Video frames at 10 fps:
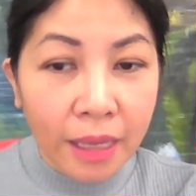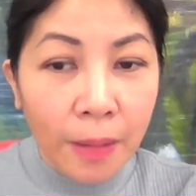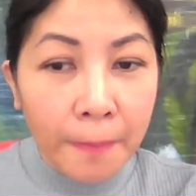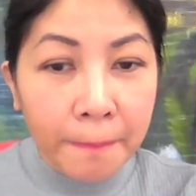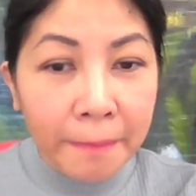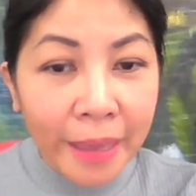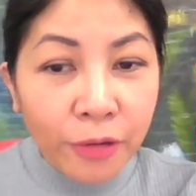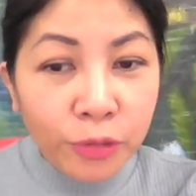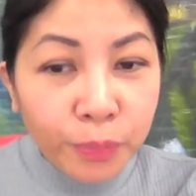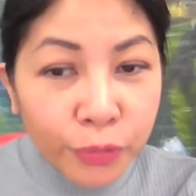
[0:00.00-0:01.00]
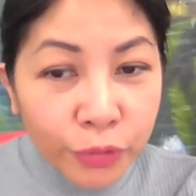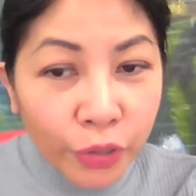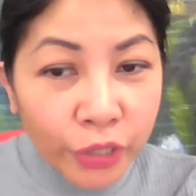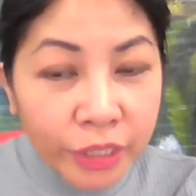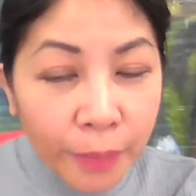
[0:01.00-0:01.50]
Meron po
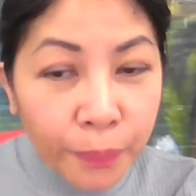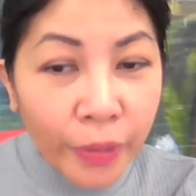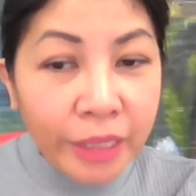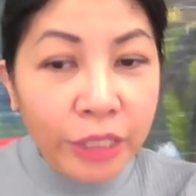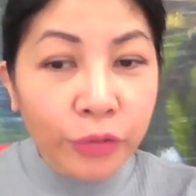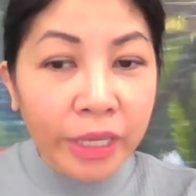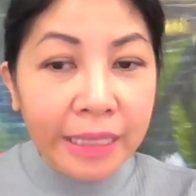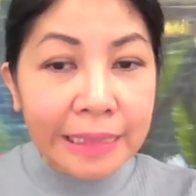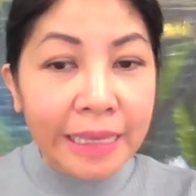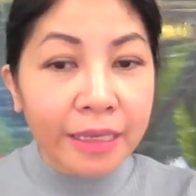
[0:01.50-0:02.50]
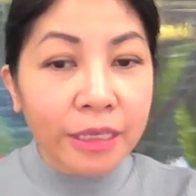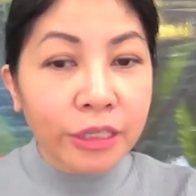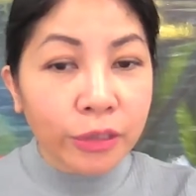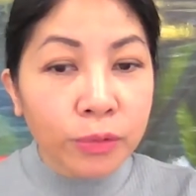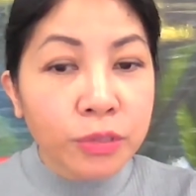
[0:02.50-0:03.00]
doon na pwede nyo i-click
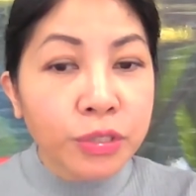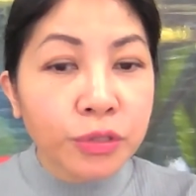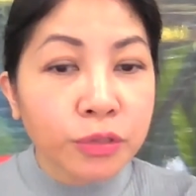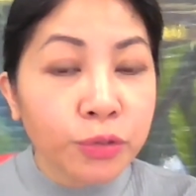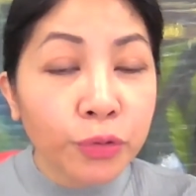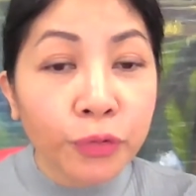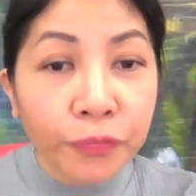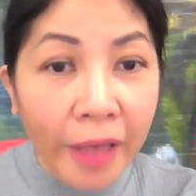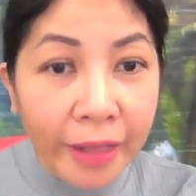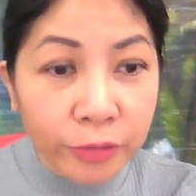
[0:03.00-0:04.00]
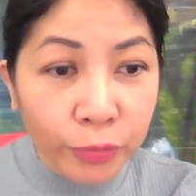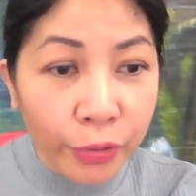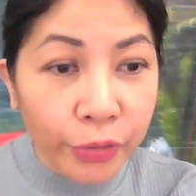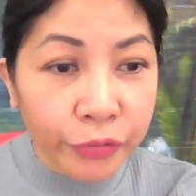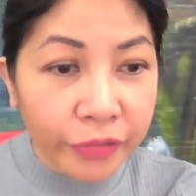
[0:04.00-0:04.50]
use
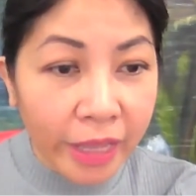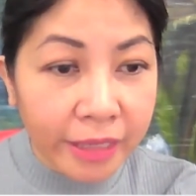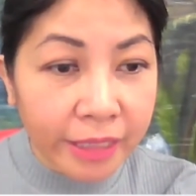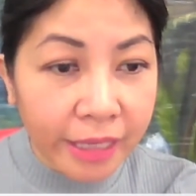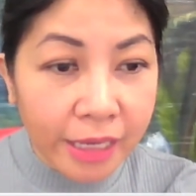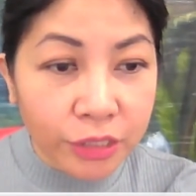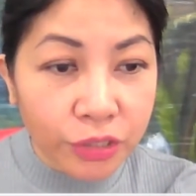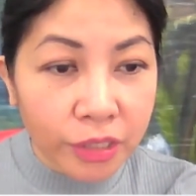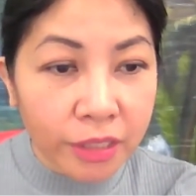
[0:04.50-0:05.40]
two-factor authentication.